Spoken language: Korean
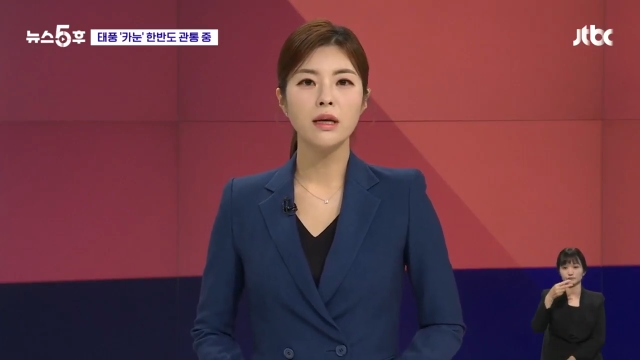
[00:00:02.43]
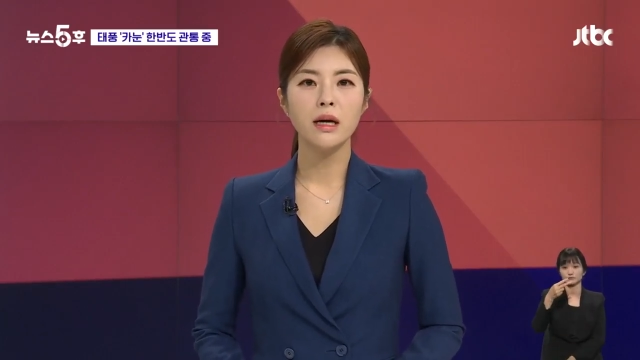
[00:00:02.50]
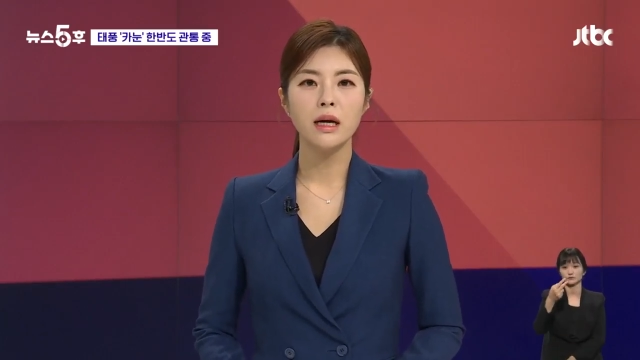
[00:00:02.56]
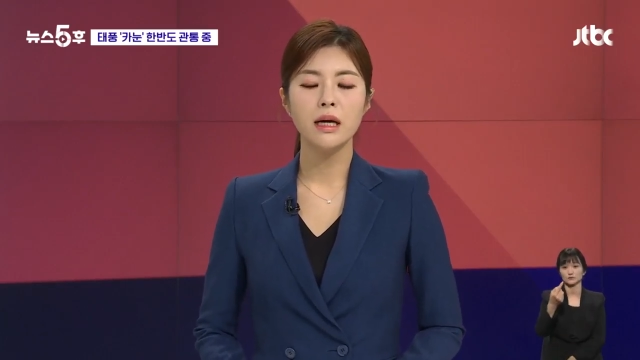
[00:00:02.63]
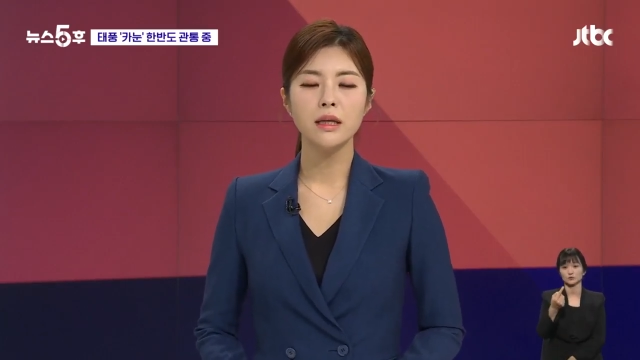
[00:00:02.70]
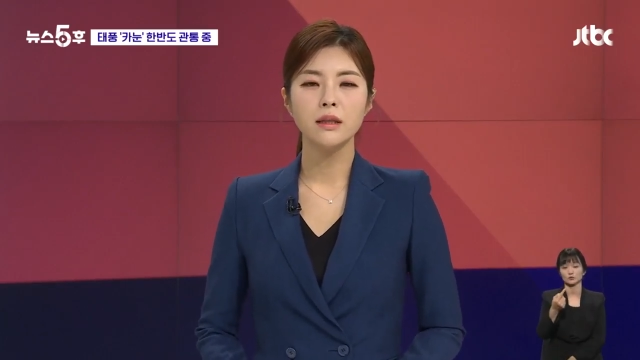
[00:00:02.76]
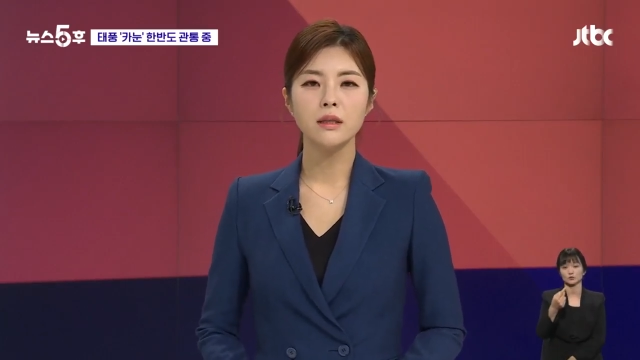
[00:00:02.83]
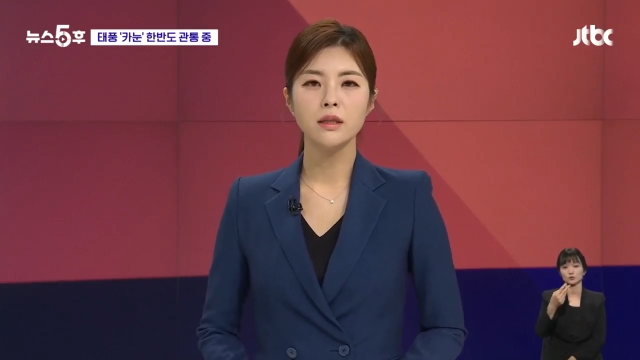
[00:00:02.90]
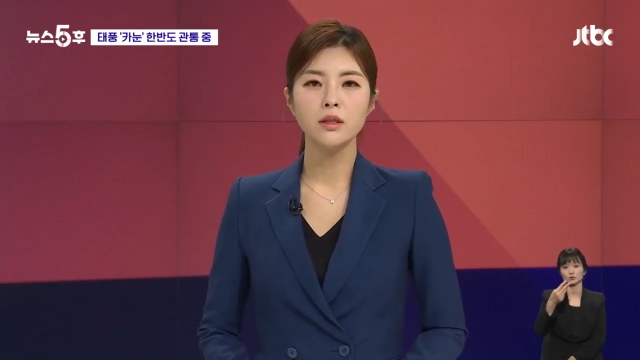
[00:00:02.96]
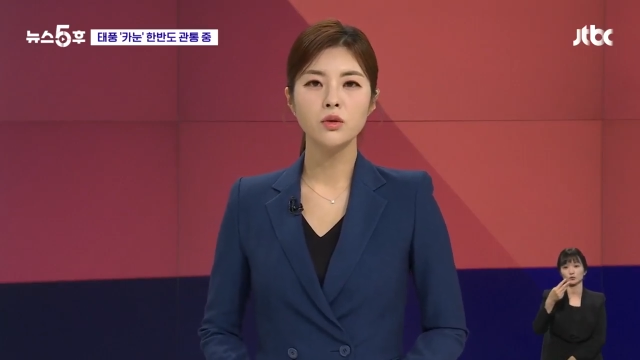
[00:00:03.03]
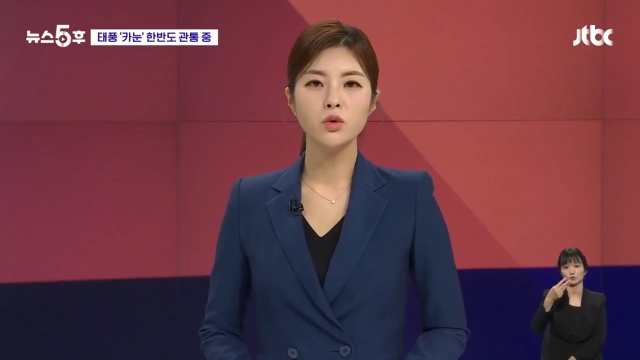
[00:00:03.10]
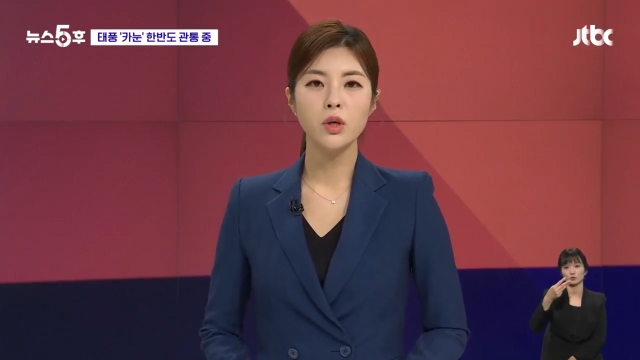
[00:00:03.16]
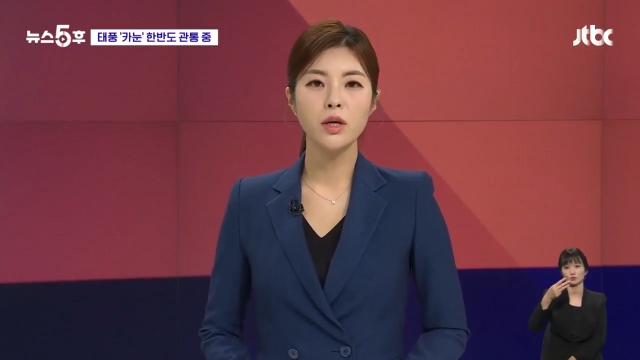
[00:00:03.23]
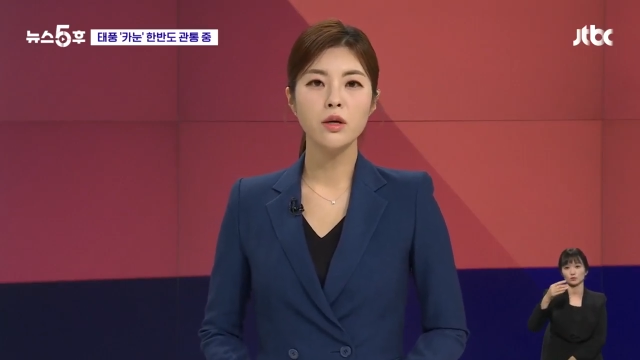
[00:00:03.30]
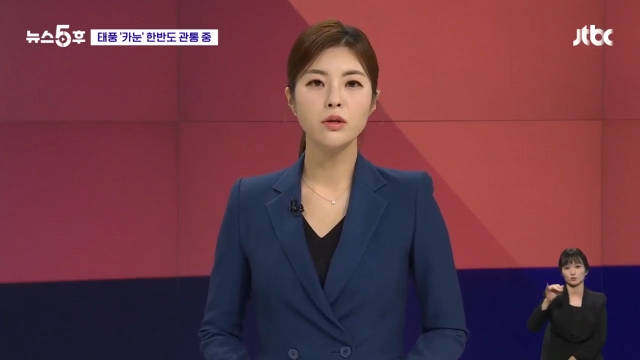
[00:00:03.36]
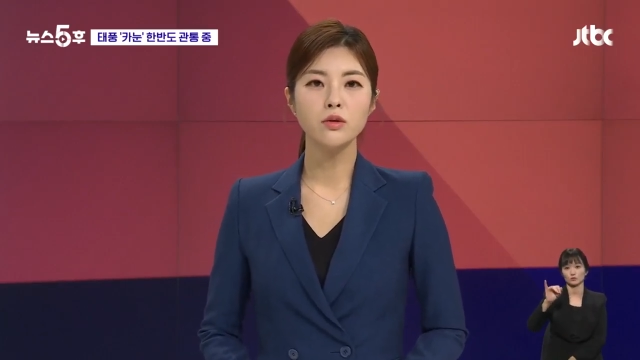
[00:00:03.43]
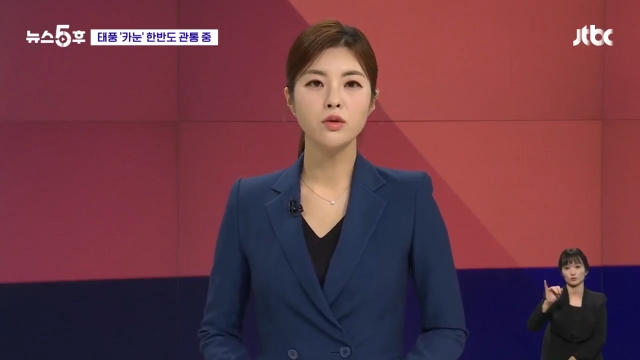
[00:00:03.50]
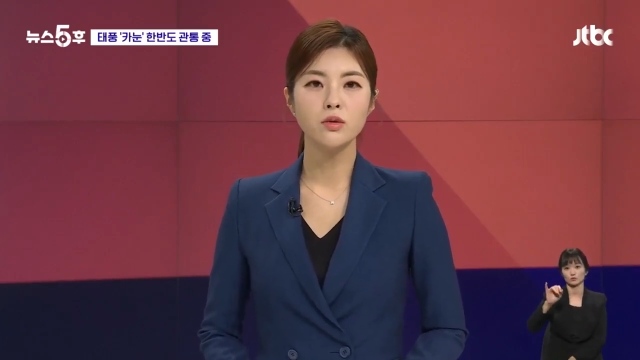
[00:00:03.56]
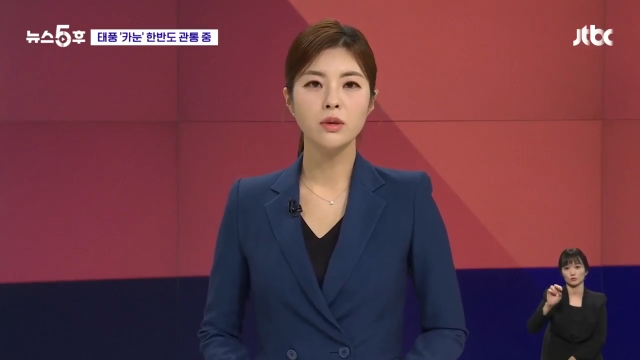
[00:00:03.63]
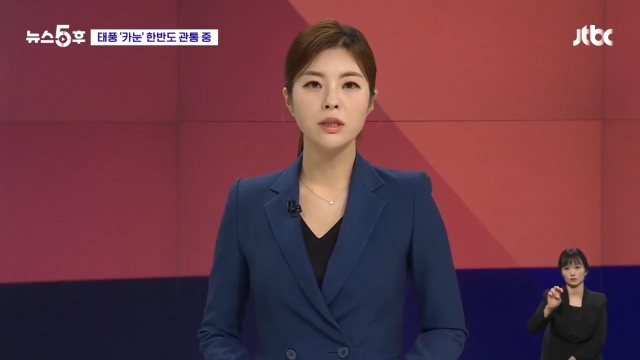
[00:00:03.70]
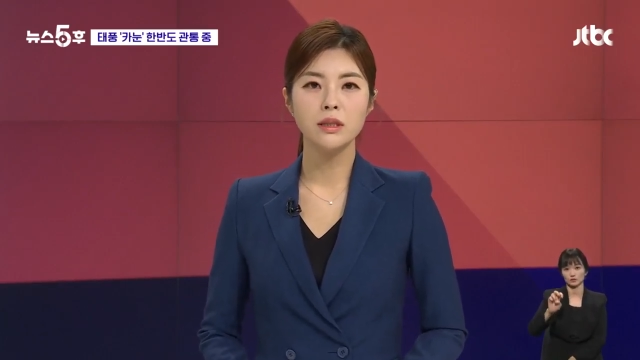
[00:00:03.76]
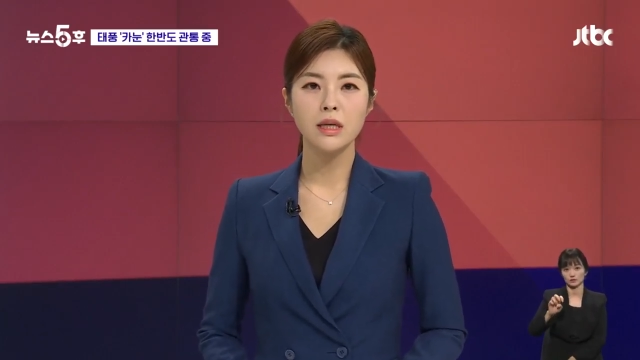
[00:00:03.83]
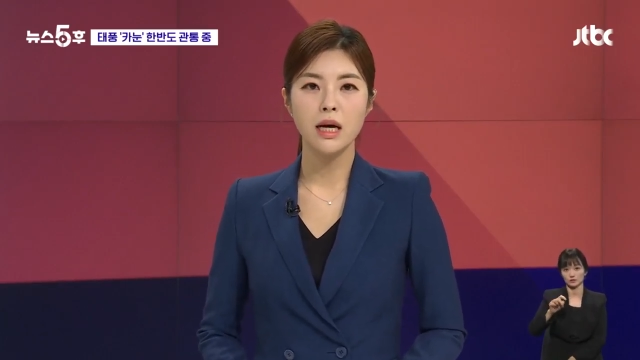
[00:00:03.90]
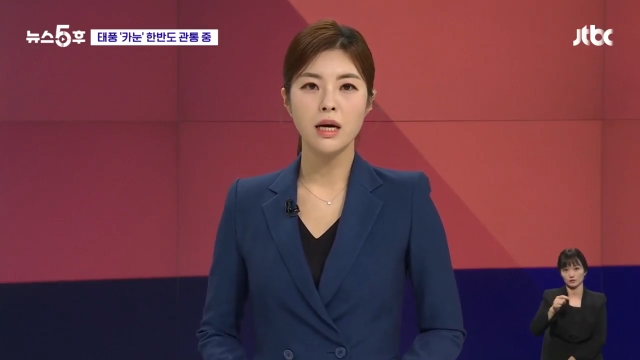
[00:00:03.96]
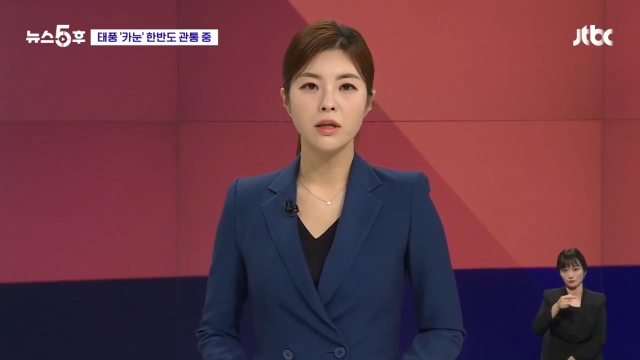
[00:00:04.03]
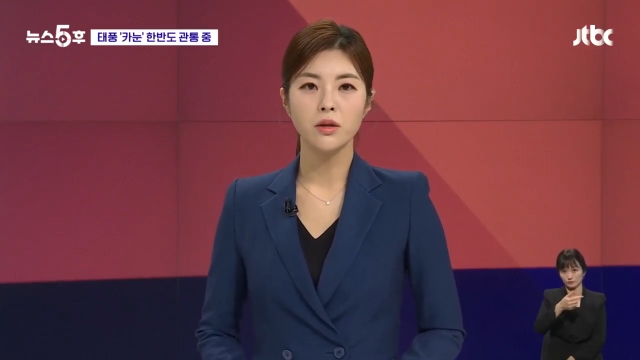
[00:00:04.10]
나가 있는 최현수 기자